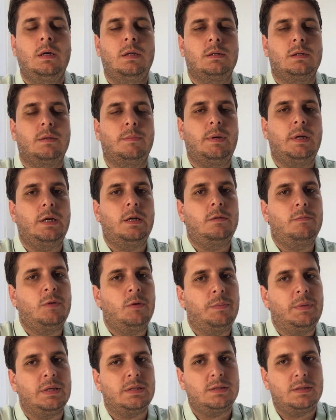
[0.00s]
Trabalhei no
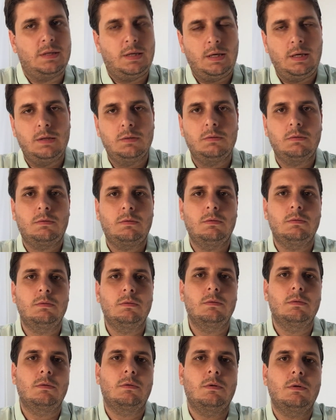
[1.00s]
meu mestrado
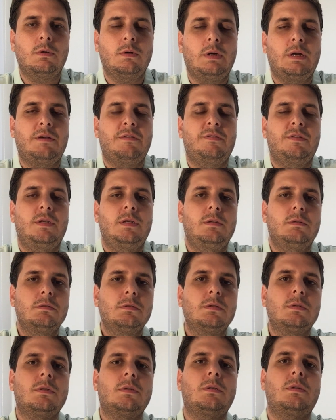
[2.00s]
com o
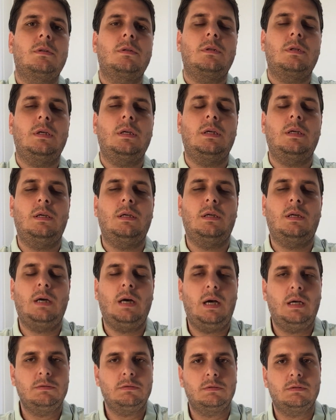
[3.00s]
coronavírus, em
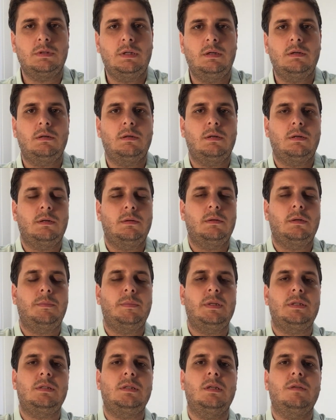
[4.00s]
casos né, na, na
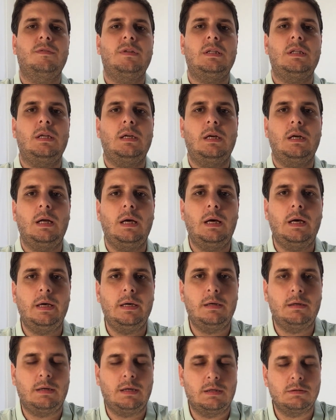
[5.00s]
medicina
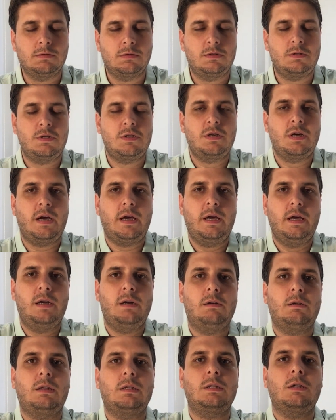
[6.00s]
veterinária, casos de diarreia
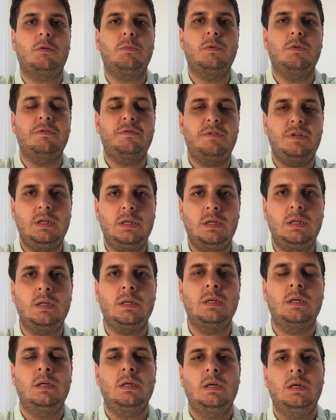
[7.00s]
neonatal
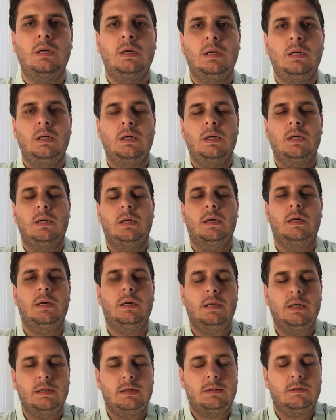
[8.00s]
bovina.
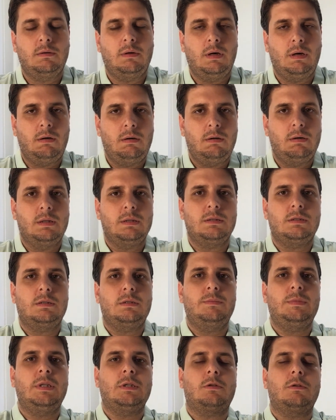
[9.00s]
É, dou aulas
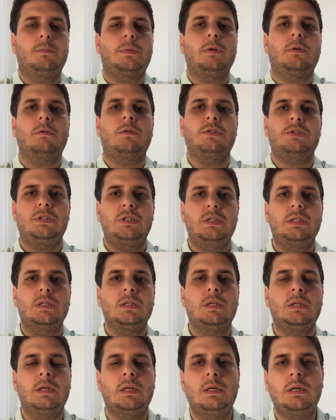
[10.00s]
de
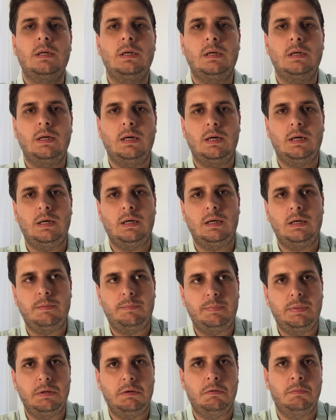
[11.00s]
microbiologia há
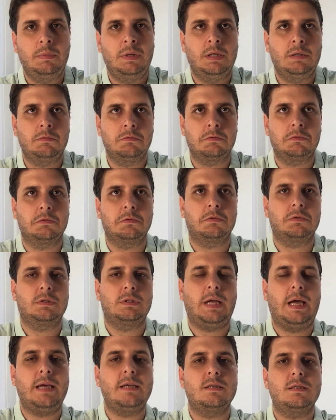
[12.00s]
pelo menos uns
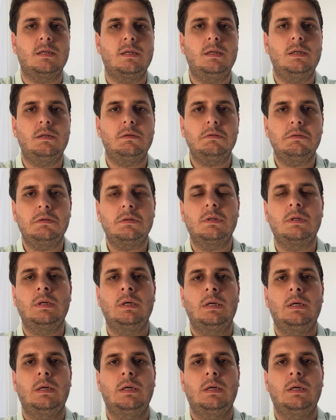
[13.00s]
10 anos,